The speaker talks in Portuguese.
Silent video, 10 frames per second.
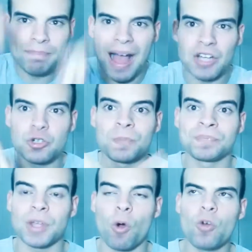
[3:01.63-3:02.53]
aí embaixo,
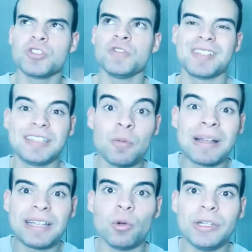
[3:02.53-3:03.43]
ou se você tem
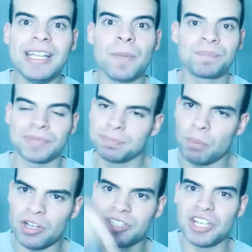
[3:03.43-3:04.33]
uma teoria,
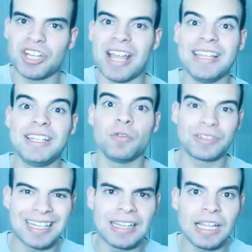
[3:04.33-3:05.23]
pode deixar aí que eu
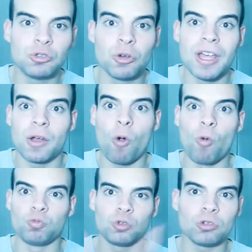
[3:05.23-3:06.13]
vou estar tá lendo
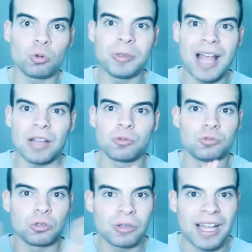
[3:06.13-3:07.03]
com todo cuidado,
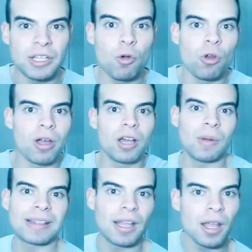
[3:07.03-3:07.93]
com todo carinho,
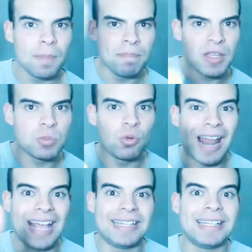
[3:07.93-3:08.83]
colocando até mesmo um
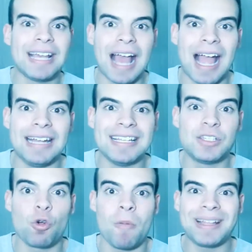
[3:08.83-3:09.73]
like aí
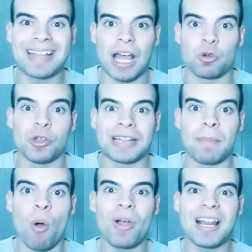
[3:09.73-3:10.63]
nesse comentário,
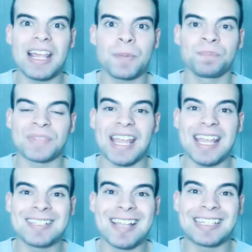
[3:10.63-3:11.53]
tá bom, galera?
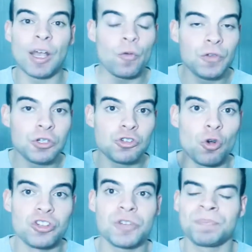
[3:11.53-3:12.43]
Esse daqui é o vídeo de
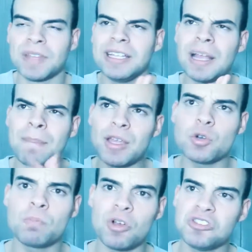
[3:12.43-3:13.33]
hoje. E também
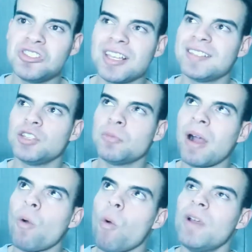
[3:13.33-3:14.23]
eu não posso esquecer de
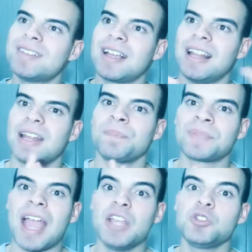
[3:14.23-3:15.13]
uma coisa, galera.
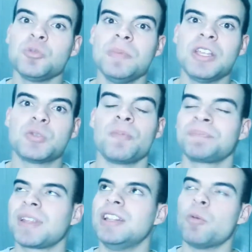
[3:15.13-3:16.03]
É isso mesmo.
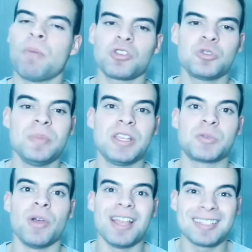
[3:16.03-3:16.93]
Não posso
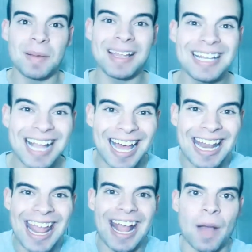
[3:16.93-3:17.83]
mesmo. Sabe aquele
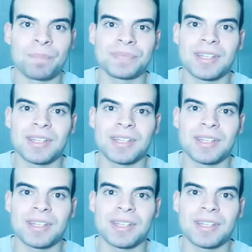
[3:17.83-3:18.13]
careca?